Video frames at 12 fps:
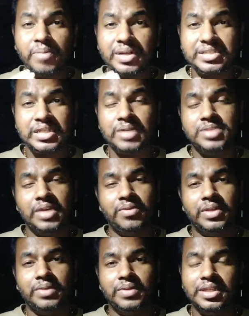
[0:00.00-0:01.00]
விமர்சனம்
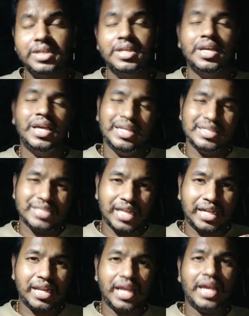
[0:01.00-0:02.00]
செய்வது வந்து
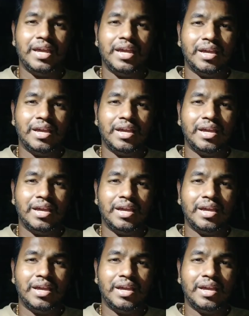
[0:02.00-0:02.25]
சற்றே